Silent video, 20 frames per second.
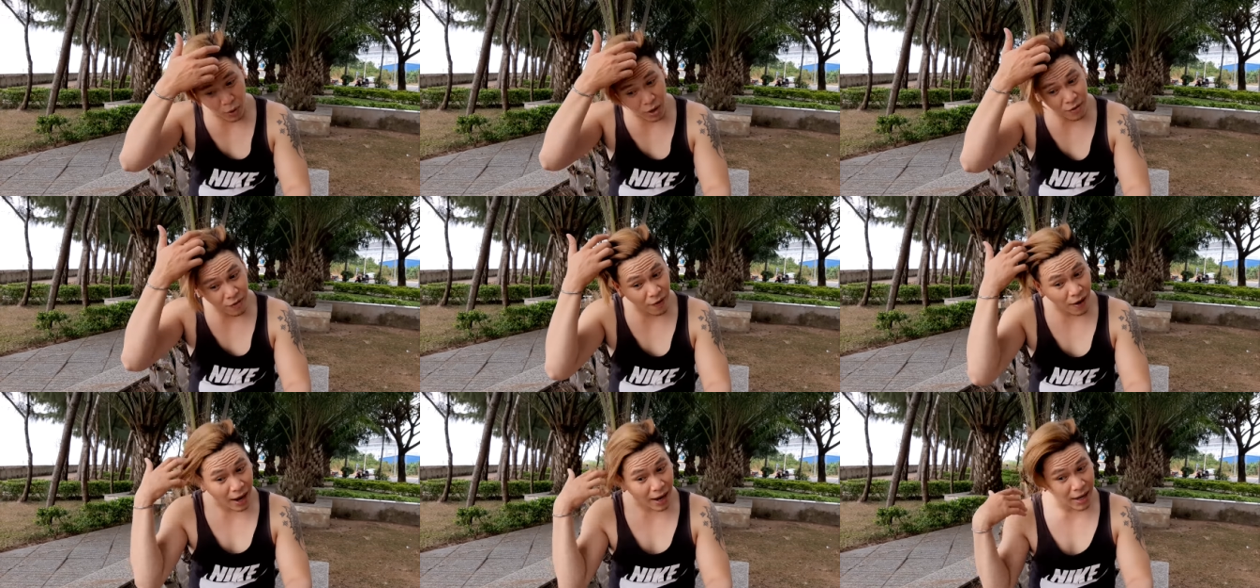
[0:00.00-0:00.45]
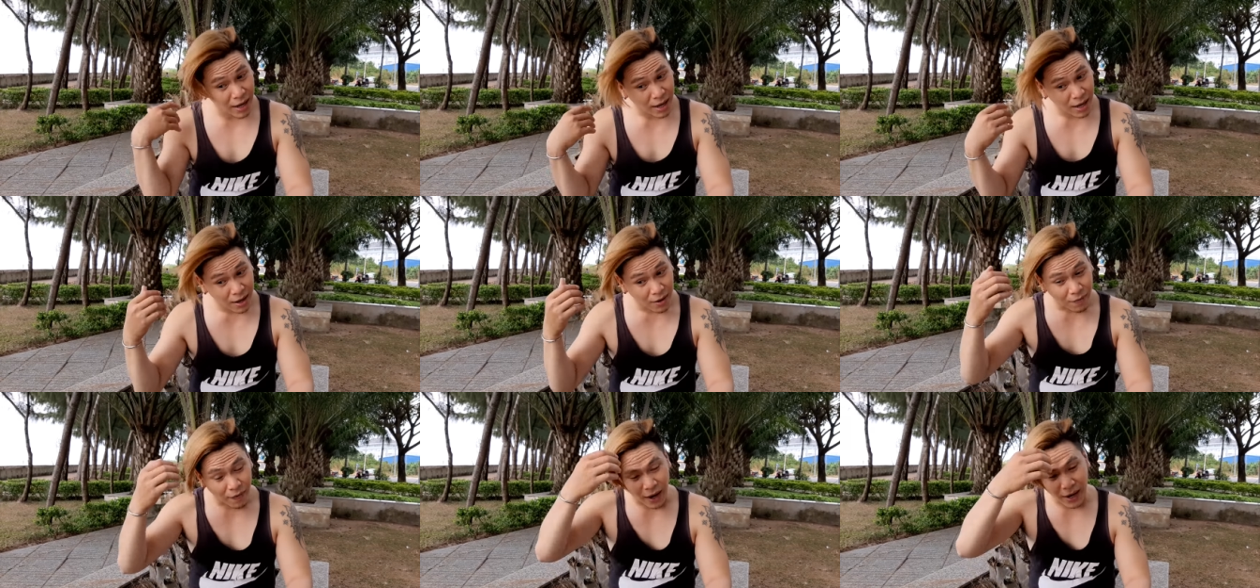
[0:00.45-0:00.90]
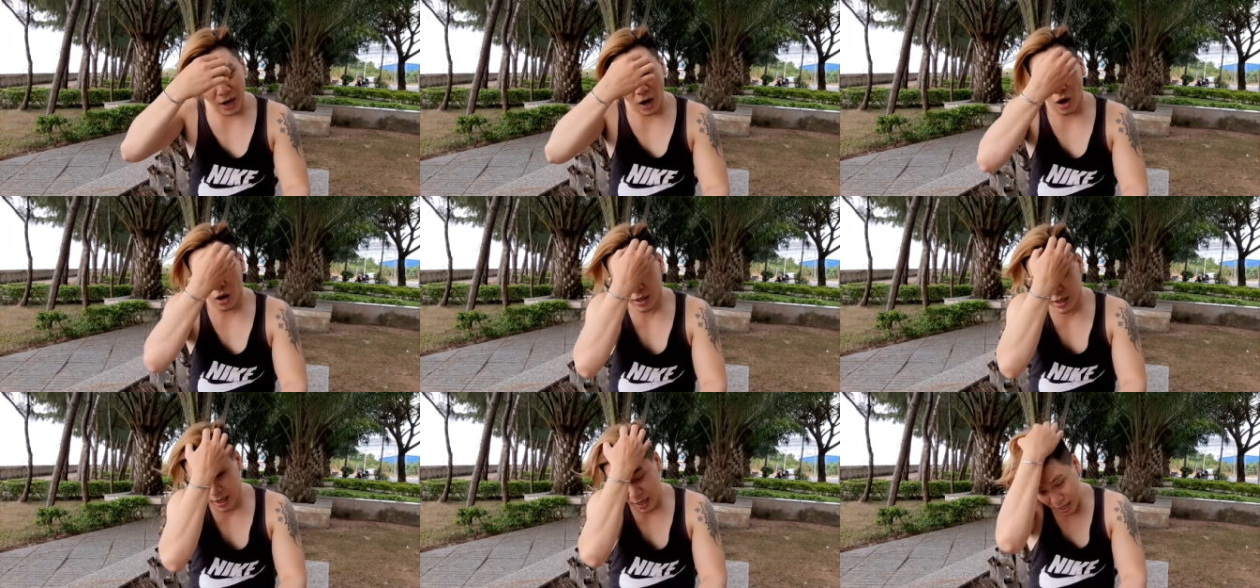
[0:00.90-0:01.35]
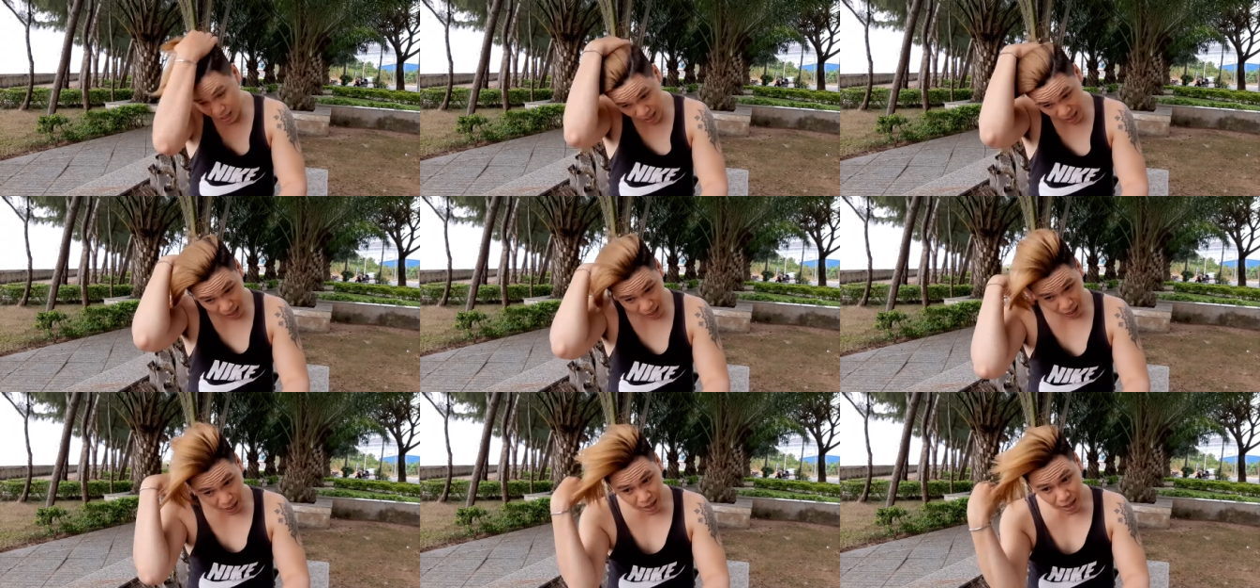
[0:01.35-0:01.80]
quý phái và đó chính
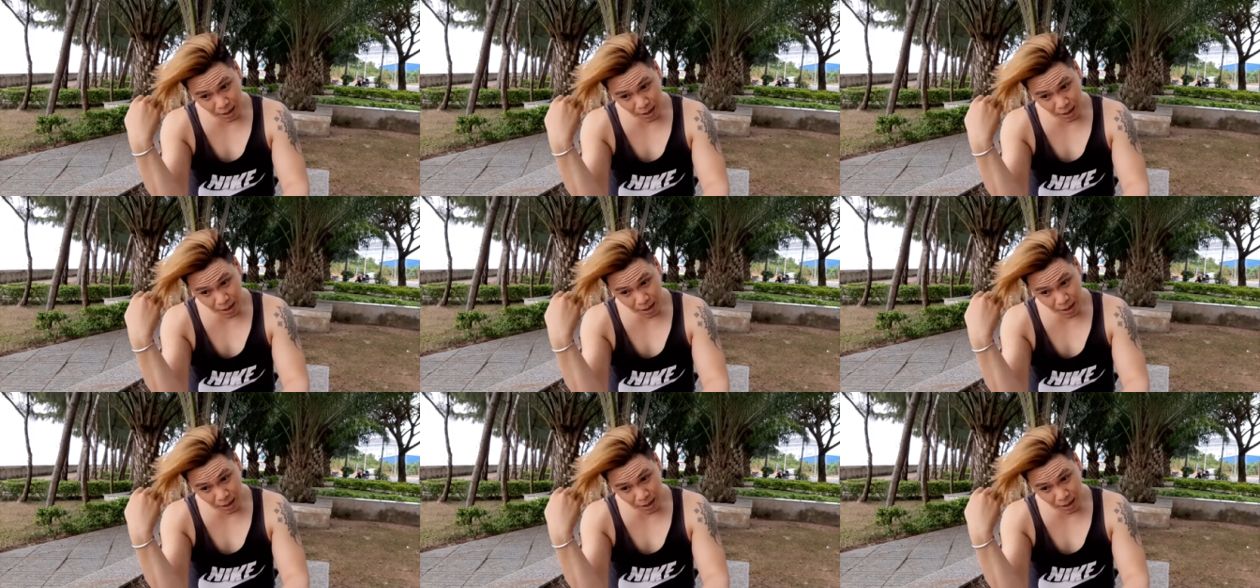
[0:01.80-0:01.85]
là